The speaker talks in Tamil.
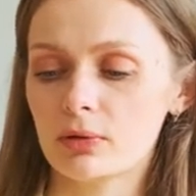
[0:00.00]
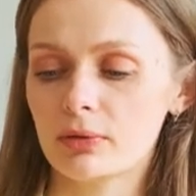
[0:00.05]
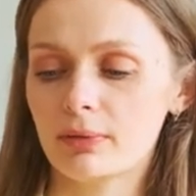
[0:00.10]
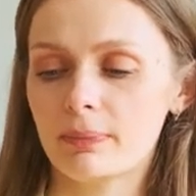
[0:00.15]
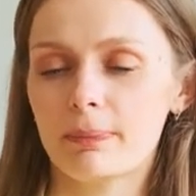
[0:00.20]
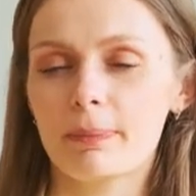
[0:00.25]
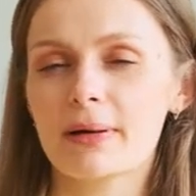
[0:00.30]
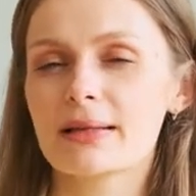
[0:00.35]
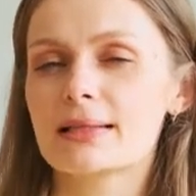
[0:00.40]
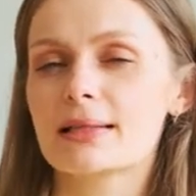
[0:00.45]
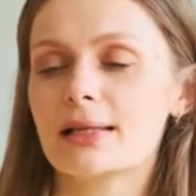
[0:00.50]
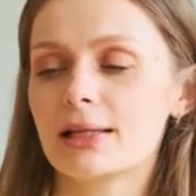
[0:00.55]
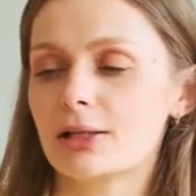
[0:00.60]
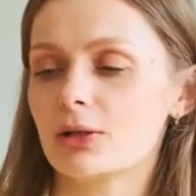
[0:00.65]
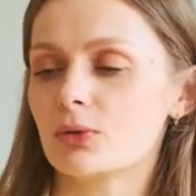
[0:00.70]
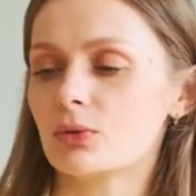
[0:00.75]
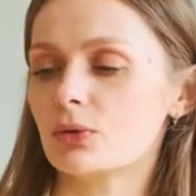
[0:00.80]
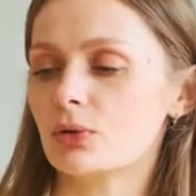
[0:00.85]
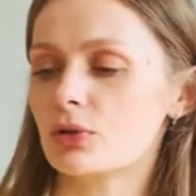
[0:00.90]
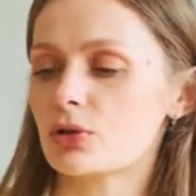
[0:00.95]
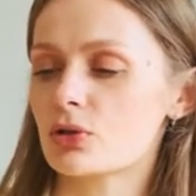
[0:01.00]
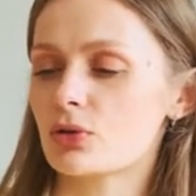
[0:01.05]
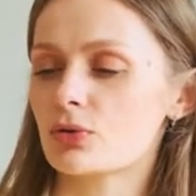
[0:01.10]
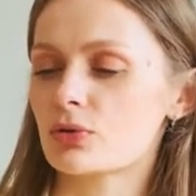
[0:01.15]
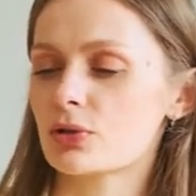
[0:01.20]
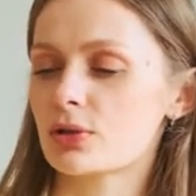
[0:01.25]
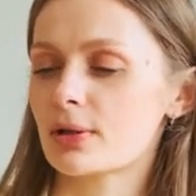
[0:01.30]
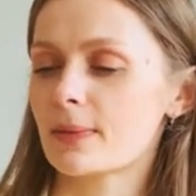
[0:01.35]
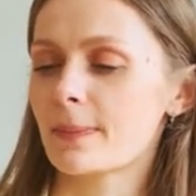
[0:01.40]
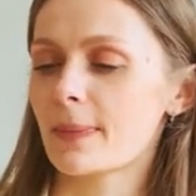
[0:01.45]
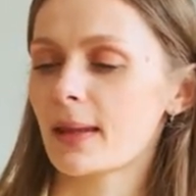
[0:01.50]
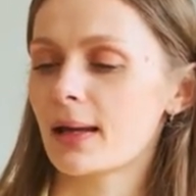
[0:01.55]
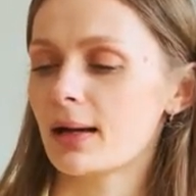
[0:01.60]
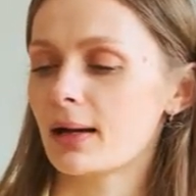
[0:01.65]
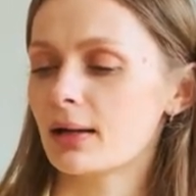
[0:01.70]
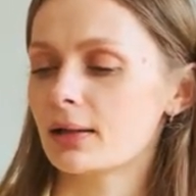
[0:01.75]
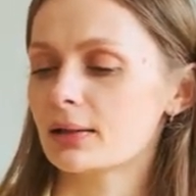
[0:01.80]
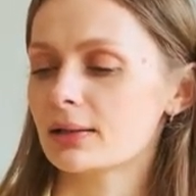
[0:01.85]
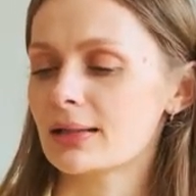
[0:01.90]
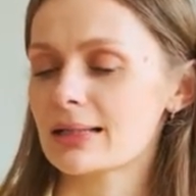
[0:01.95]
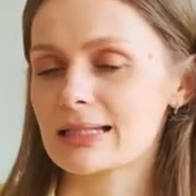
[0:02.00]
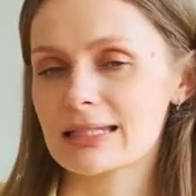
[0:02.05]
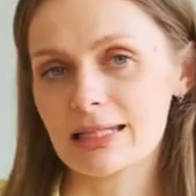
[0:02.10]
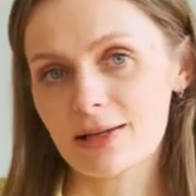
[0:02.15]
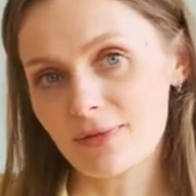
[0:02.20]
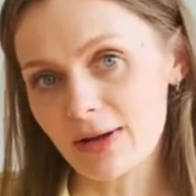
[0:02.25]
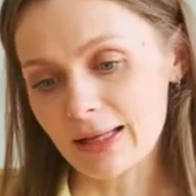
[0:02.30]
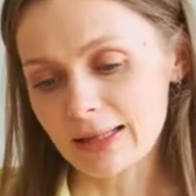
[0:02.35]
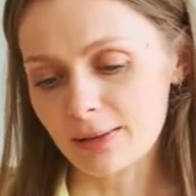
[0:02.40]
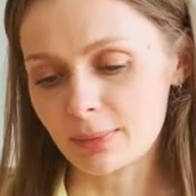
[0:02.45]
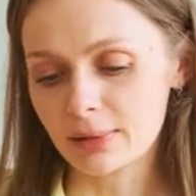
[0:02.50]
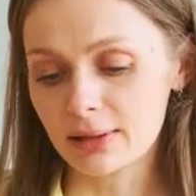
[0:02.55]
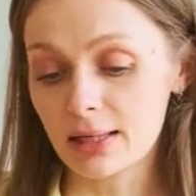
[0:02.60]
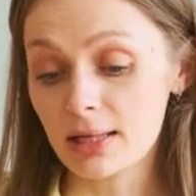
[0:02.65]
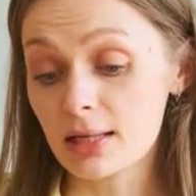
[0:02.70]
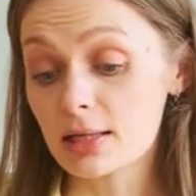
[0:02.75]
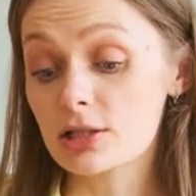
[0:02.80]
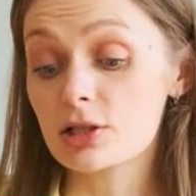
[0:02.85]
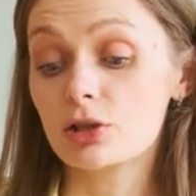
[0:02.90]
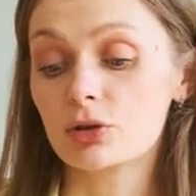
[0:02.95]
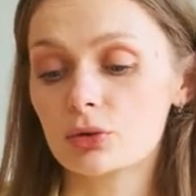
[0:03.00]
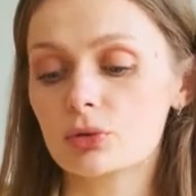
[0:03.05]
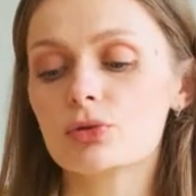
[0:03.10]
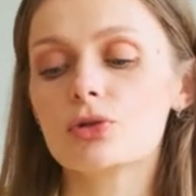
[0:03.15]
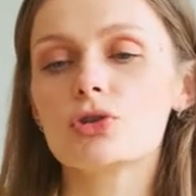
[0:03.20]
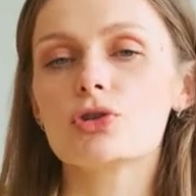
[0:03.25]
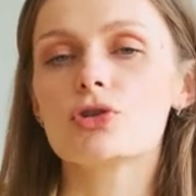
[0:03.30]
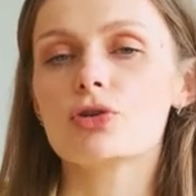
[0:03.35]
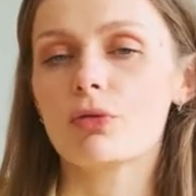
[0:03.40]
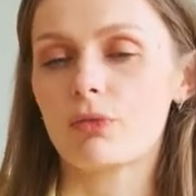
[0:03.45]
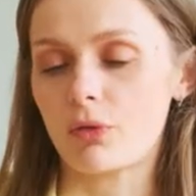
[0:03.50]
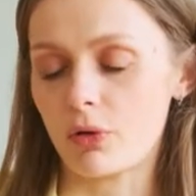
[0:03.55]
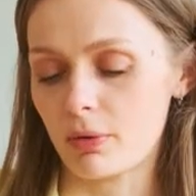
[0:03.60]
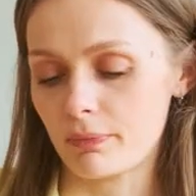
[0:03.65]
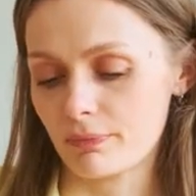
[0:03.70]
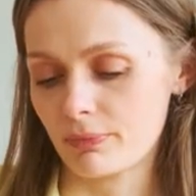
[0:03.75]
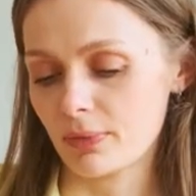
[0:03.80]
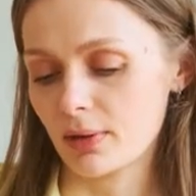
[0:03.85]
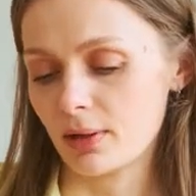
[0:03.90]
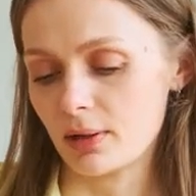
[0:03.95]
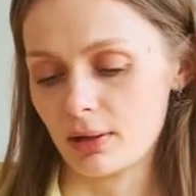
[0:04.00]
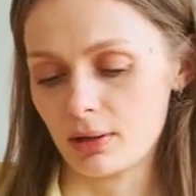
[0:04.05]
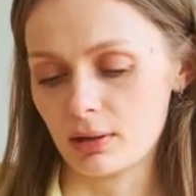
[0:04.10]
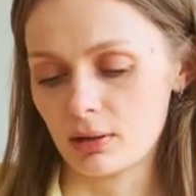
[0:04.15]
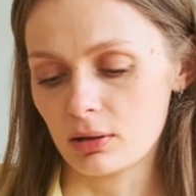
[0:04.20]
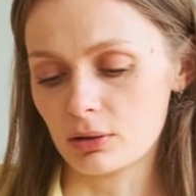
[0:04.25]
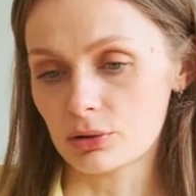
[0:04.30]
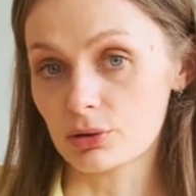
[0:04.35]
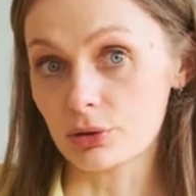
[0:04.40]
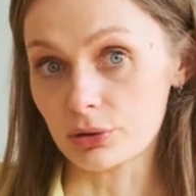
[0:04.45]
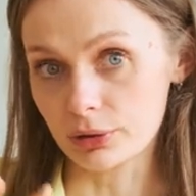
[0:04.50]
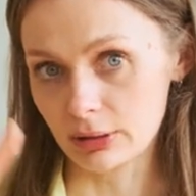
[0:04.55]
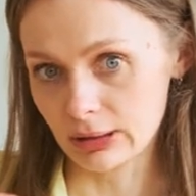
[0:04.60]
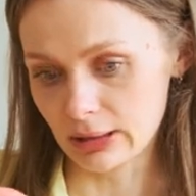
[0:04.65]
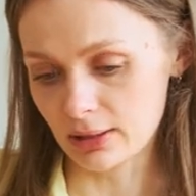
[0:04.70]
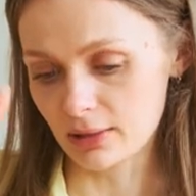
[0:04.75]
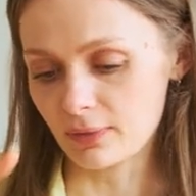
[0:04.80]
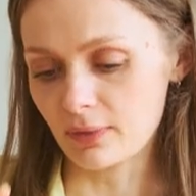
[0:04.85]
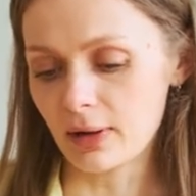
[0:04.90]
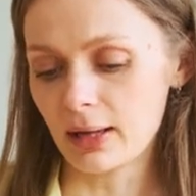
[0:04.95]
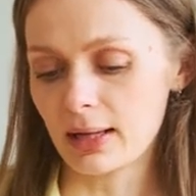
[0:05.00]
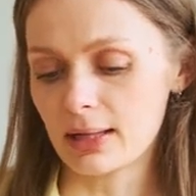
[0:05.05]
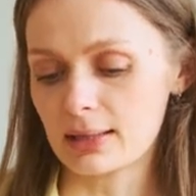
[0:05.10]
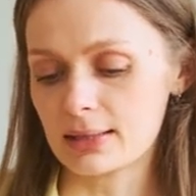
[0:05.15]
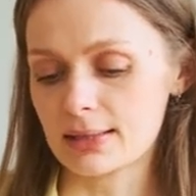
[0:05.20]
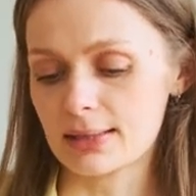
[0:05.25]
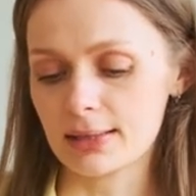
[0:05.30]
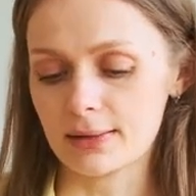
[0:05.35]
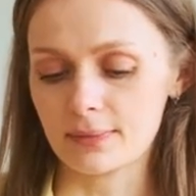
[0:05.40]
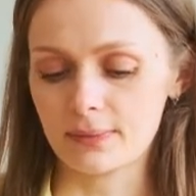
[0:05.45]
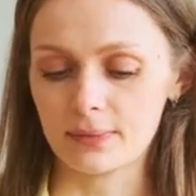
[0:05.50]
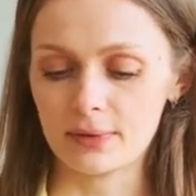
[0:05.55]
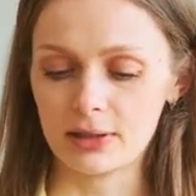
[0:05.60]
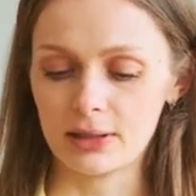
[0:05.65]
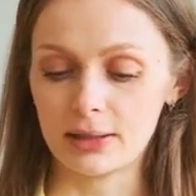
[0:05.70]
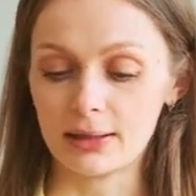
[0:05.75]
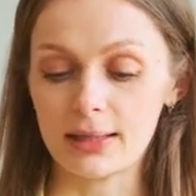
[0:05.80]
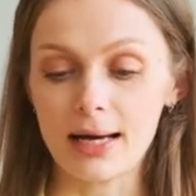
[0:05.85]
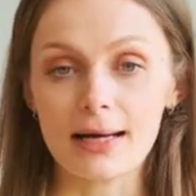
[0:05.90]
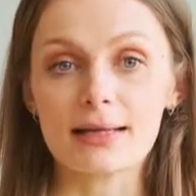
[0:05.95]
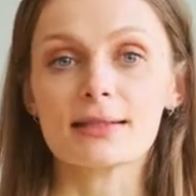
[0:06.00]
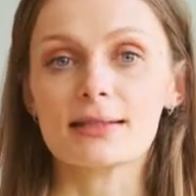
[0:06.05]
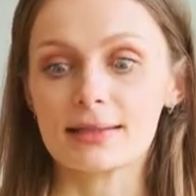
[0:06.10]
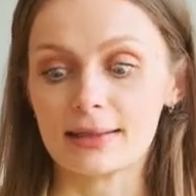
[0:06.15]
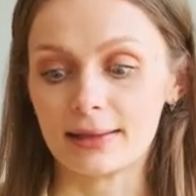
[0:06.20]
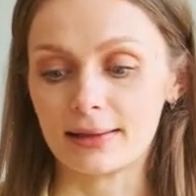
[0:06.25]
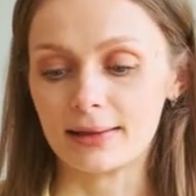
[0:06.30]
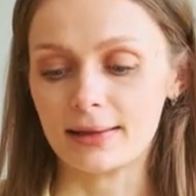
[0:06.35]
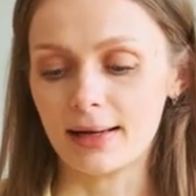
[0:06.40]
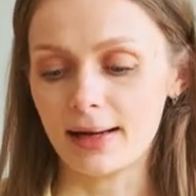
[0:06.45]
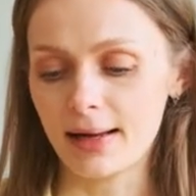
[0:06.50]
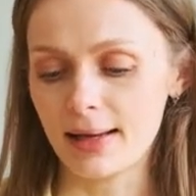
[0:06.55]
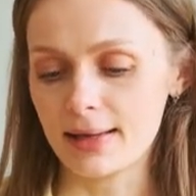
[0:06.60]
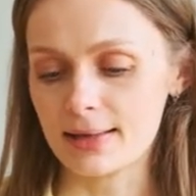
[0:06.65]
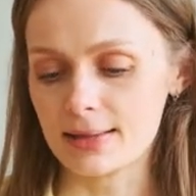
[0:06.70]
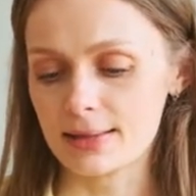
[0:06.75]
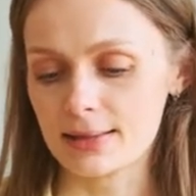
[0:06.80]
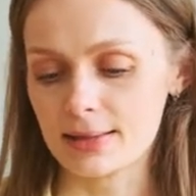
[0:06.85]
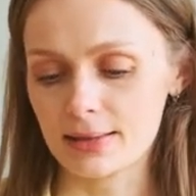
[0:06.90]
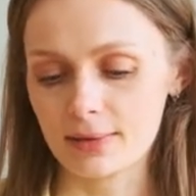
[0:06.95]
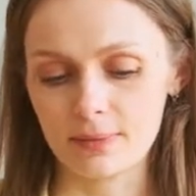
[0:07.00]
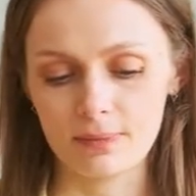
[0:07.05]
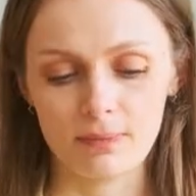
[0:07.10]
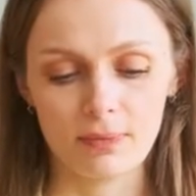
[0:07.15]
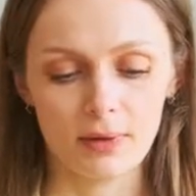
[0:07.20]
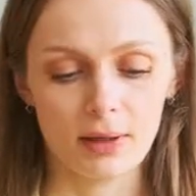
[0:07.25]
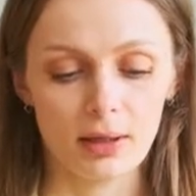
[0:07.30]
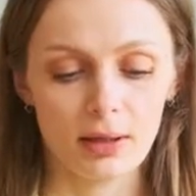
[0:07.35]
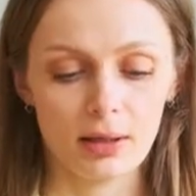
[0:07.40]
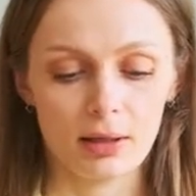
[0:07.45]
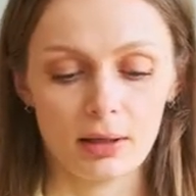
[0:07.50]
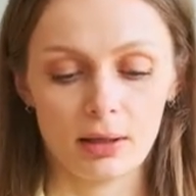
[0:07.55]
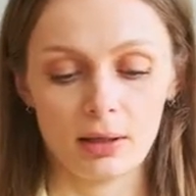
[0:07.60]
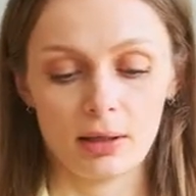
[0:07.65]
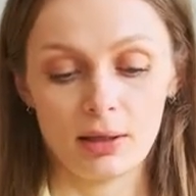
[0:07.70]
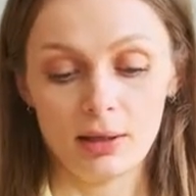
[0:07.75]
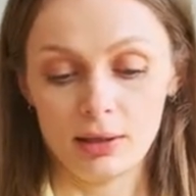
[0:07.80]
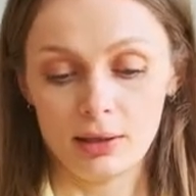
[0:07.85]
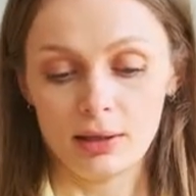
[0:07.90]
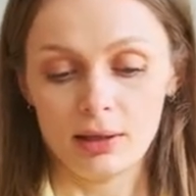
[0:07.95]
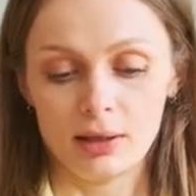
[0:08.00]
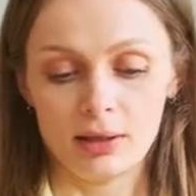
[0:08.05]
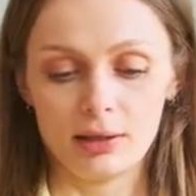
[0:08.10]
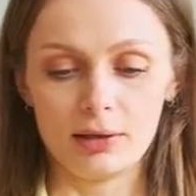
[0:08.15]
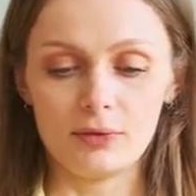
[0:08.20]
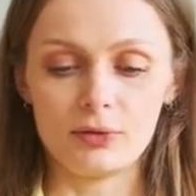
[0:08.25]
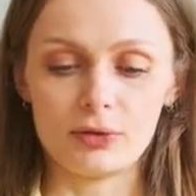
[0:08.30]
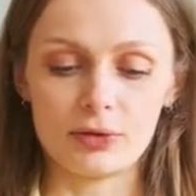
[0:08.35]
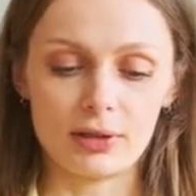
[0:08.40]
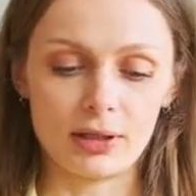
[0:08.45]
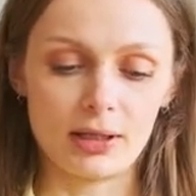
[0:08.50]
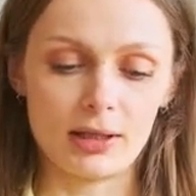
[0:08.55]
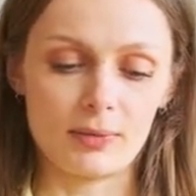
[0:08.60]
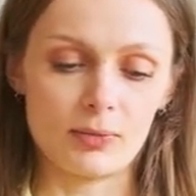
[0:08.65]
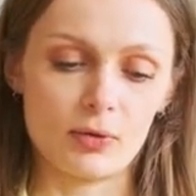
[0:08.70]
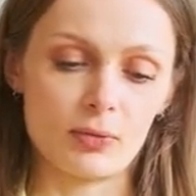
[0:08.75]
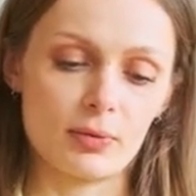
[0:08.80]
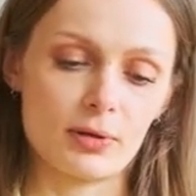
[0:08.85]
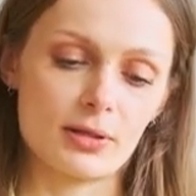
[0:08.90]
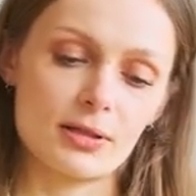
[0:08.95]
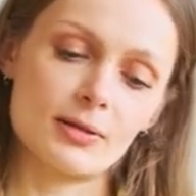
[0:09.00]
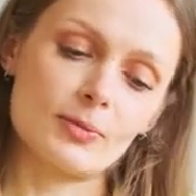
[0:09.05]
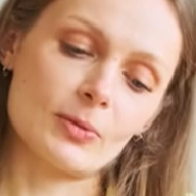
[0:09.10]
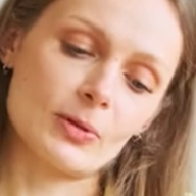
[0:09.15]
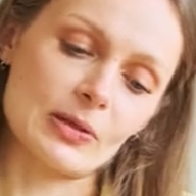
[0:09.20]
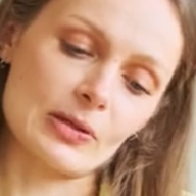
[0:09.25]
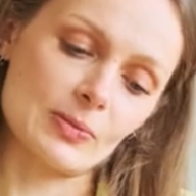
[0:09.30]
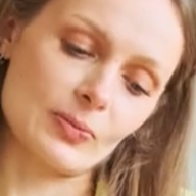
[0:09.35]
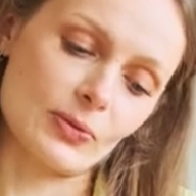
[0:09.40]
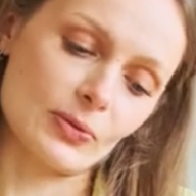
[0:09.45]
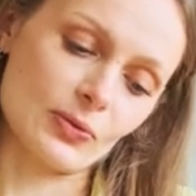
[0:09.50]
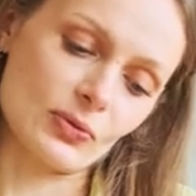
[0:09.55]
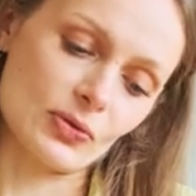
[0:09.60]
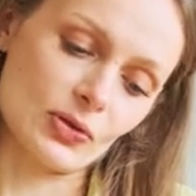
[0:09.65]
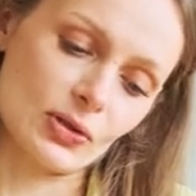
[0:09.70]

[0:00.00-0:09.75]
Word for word: கடலை மிட்டாயி எள்ளு மிட்டாய் வாங்கி வீட்டில் வச்சுக்கோங்க தினம் உங்களுக்கு எவ்வளோ சாப்பிட்ட பிறகு காலையில் சாப்பிட்ட பிறகு ரெண்டு மத்தியானம் சாப்பிட்ட பிறகு ரெண்டு